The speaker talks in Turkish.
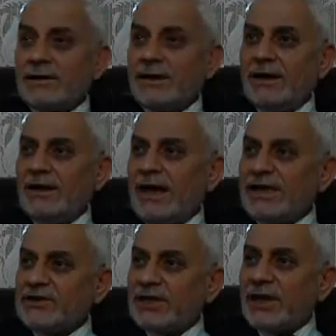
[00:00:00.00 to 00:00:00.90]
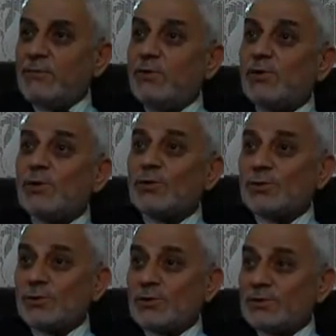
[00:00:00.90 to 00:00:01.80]
Allah'ın her şeyden büyük
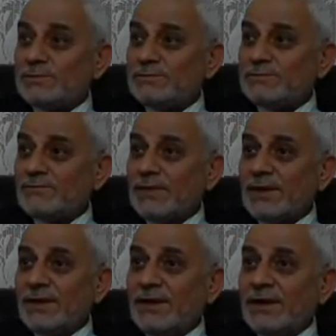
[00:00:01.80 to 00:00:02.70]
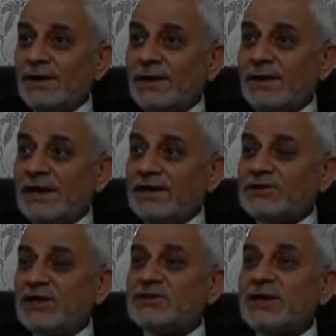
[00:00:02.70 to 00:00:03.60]
olduğunu, her
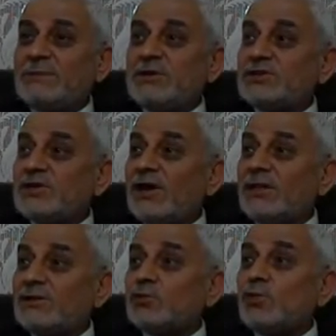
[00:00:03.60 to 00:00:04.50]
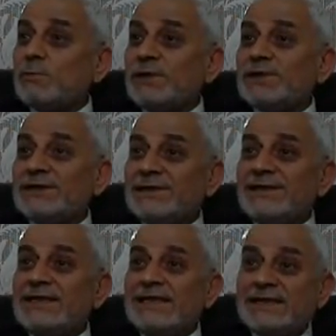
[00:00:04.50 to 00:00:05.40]
şeyi şemsiyesi altında
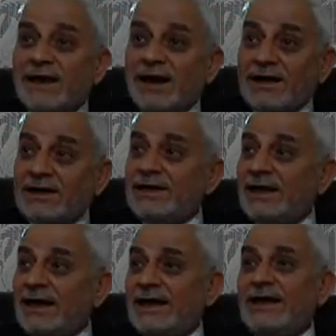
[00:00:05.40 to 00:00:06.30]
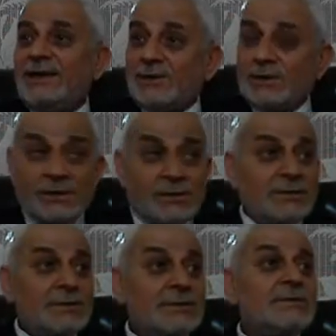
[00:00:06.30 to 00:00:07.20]
topladığının idrakı ile
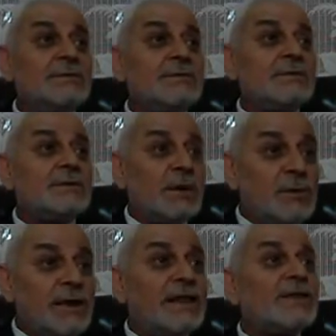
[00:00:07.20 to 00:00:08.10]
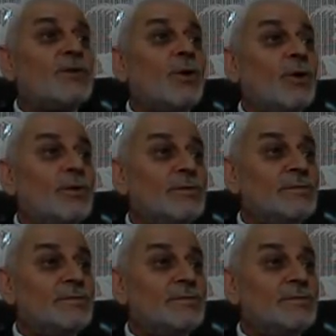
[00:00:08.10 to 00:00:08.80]
kabul eden de o.